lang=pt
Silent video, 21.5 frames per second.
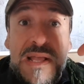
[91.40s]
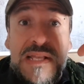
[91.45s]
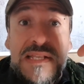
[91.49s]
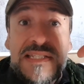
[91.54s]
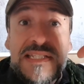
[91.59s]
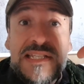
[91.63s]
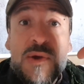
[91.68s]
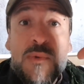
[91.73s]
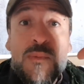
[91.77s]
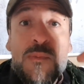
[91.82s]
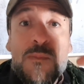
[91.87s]

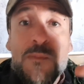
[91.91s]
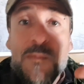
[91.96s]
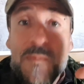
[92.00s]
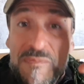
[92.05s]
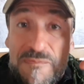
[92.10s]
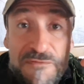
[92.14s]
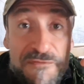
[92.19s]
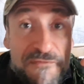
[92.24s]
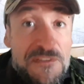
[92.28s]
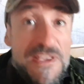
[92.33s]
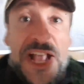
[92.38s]
são
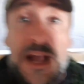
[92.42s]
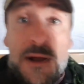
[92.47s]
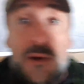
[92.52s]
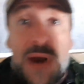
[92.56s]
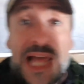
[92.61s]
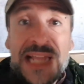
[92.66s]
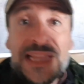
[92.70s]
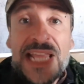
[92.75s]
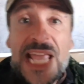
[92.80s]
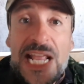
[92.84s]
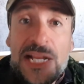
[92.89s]
ficam
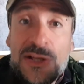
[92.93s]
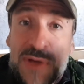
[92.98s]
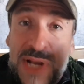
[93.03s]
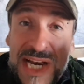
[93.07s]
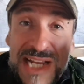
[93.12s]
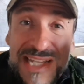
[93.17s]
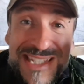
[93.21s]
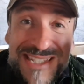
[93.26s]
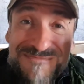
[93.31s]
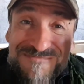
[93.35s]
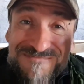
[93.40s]
lá dentro,
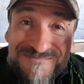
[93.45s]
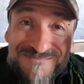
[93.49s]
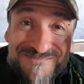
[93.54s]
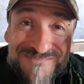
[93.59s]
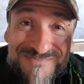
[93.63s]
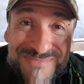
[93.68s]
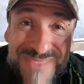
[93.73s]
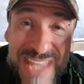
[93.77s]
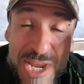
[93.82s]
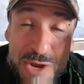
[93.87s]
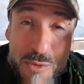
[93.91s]
elas
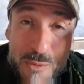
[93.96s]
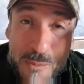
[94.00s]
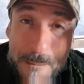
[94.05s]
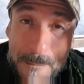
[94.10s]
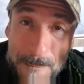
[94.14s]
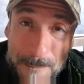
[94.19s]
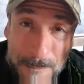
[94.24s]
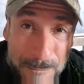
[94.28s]
têm um,